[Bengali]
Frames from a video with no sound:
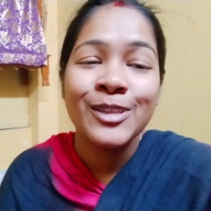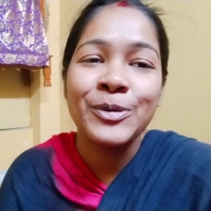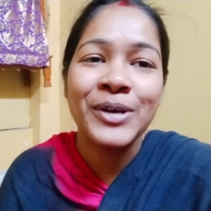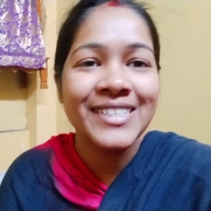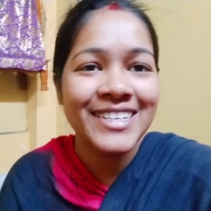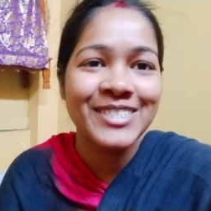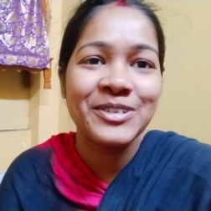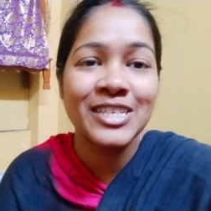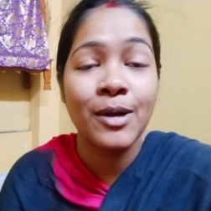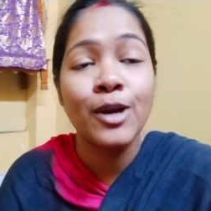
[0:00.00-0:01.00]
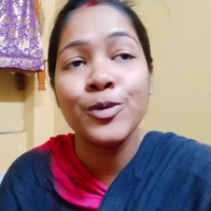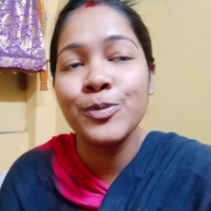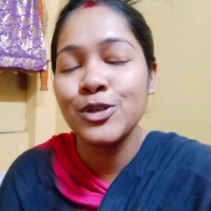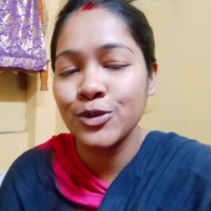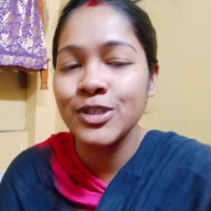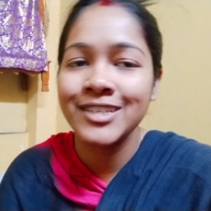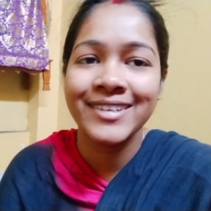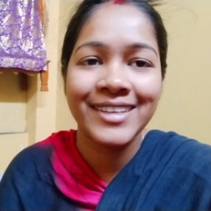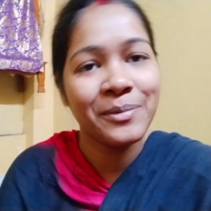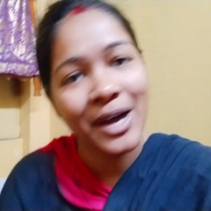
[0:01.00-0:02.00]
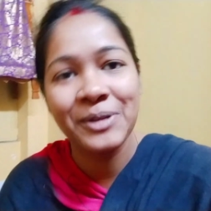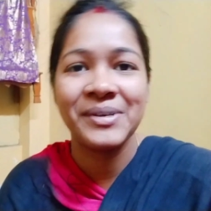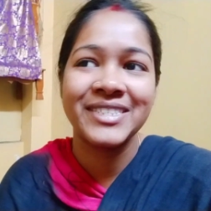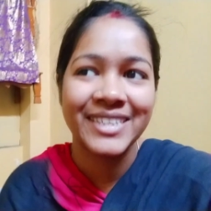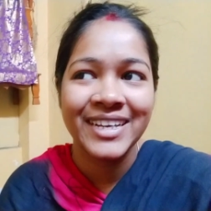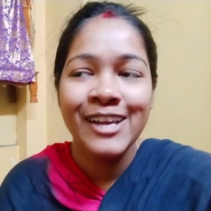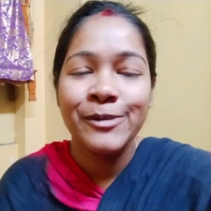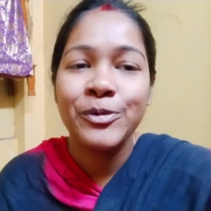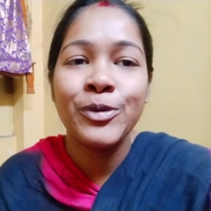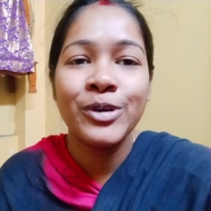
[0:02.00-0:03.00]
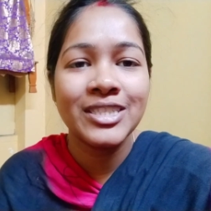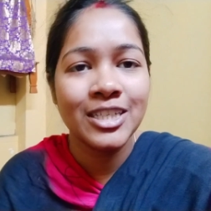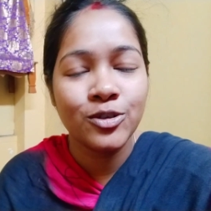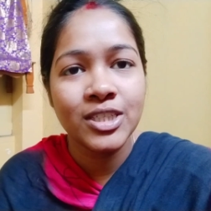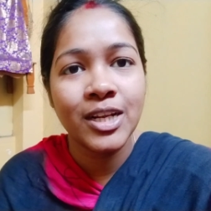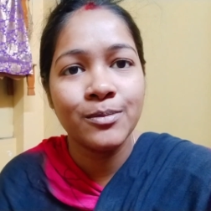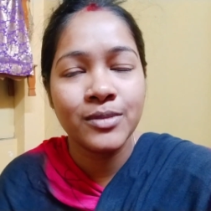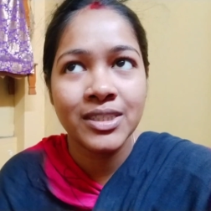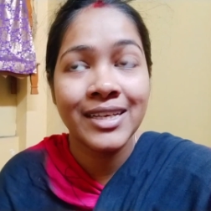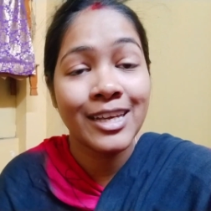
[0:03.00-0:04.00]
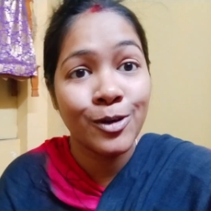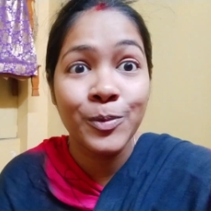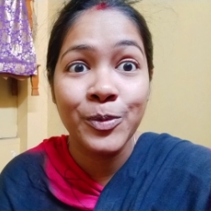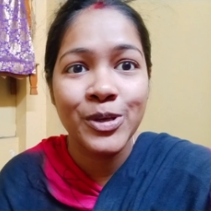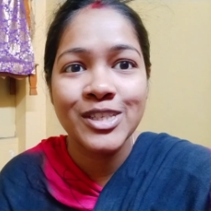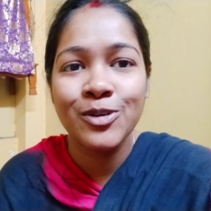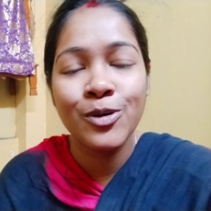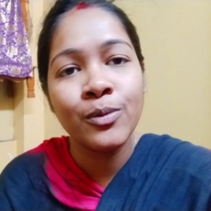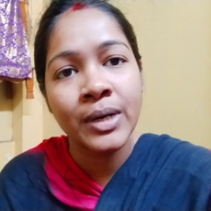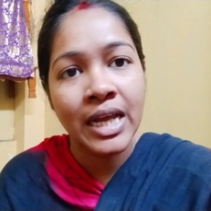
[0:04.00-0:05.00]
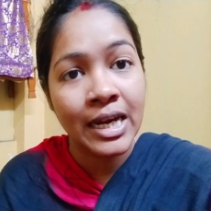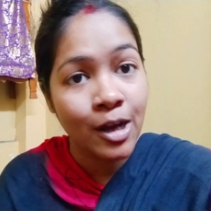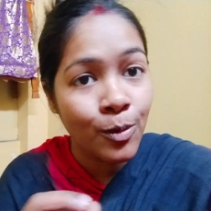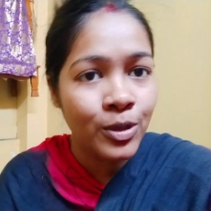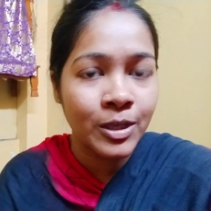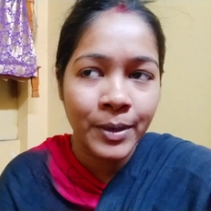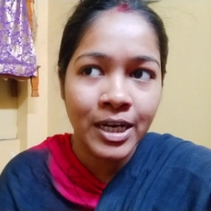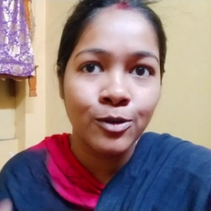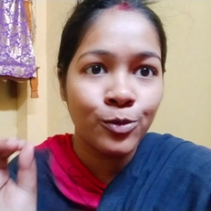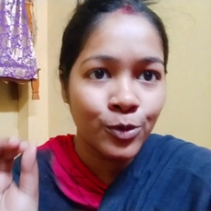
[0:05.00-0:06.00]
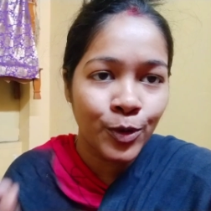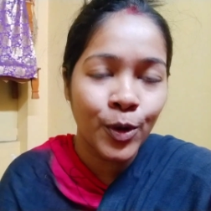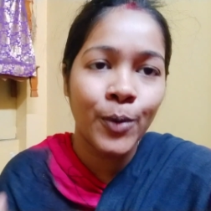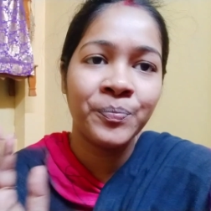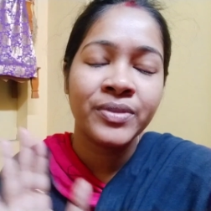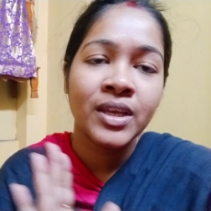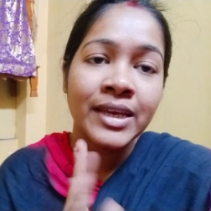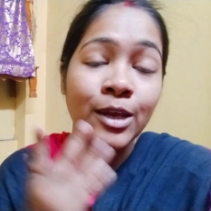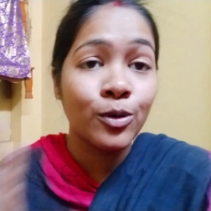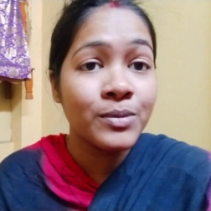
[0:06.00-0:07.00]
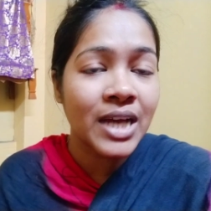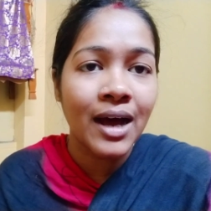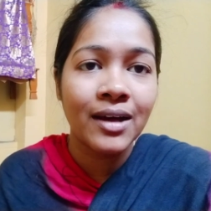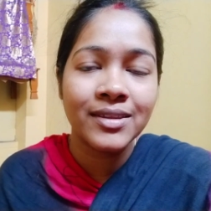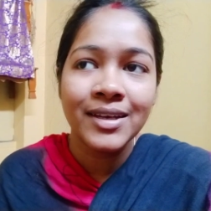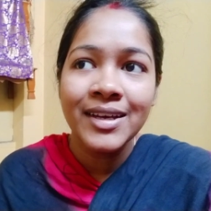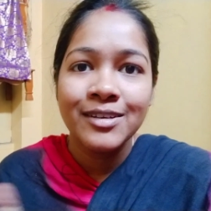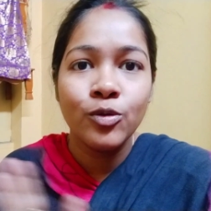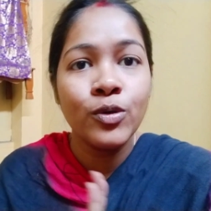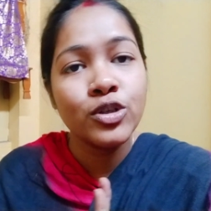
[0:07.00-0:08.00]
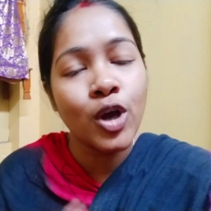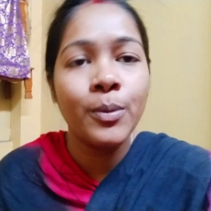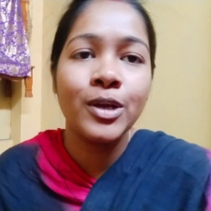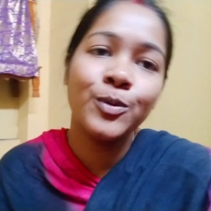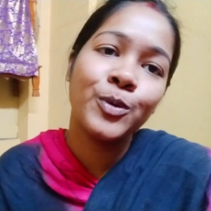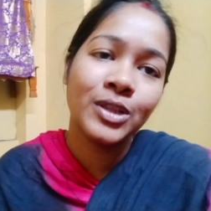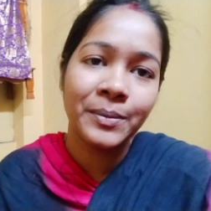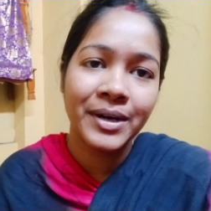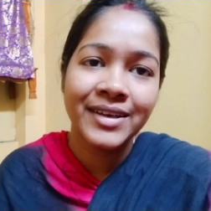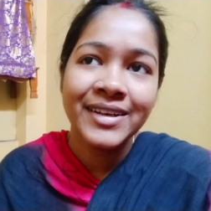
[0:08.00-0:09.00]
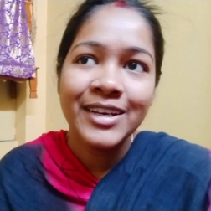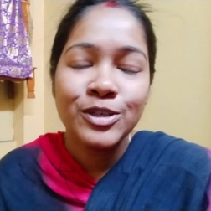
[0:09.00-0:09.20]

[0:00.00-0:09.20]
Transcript: তো ওকেই জিজ্ঞেস করছিলাম আরও ভীষণ চিকেন খেতে ভালোবাসে তো ওকে জিজ্ঞেস করছিলাম যে কীরকম হয়েছে ও মানে এটাও বলতে পারে নুন কম কীরকম স্বাদ ও সব এগুলো বলতে পারে